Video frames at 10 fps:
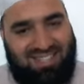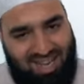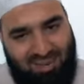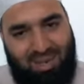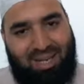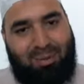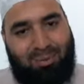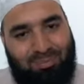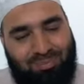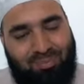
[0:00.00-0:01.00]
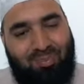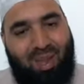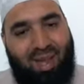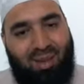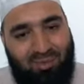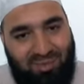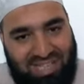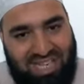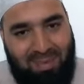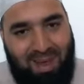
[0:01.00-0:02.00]
السلام عليكم في
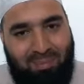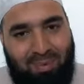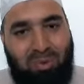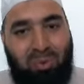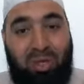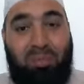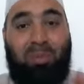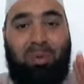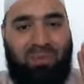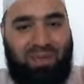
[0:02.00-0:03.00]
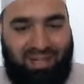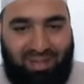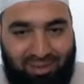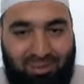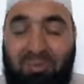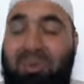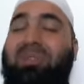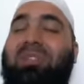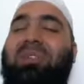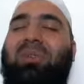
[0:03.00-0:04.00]
شباب نحبهم في الله
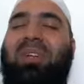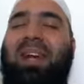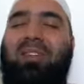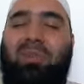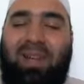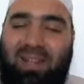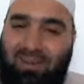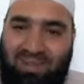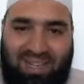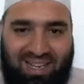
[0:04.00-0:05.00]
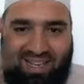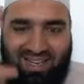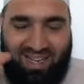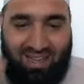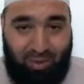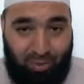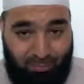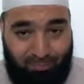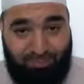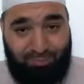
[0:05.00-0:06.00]
ونشهد الله سبحانه وتعالى على هذا الحب
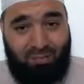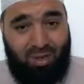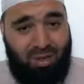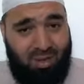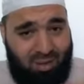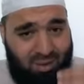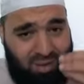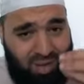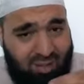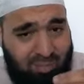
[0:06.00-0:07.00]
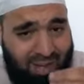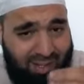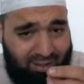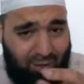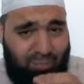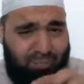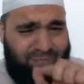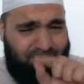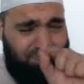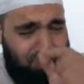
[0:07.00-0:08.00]
أصبح عندهم
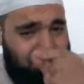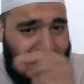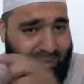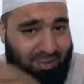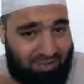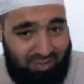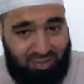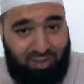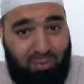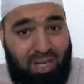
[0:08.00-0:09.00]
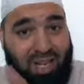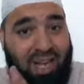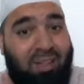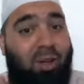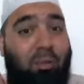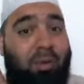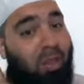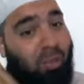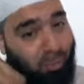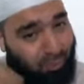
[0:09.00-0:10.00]
مشكلة بسيطة وهي أنهم
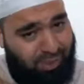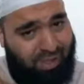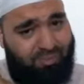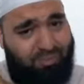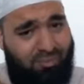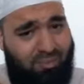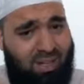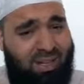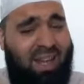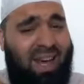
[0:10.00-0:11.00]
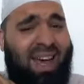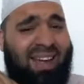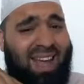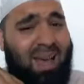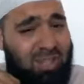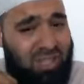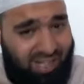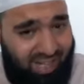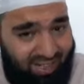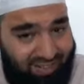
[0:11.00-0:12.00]
ينظرون إلى أحكام
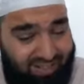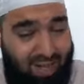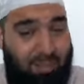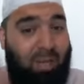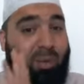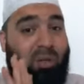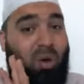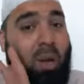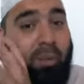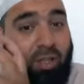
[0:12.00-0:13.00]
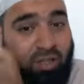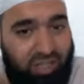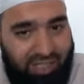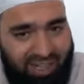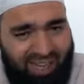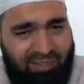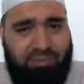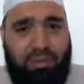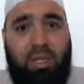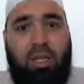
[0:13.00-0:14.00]
الشريعة الإسلامية وضوابط الشريعة
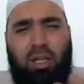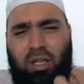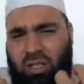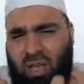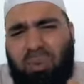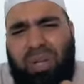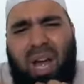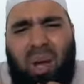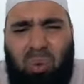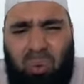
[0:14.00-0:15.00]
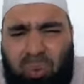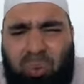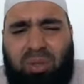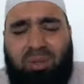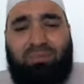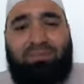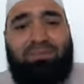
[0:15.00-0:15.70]
يرونها قيود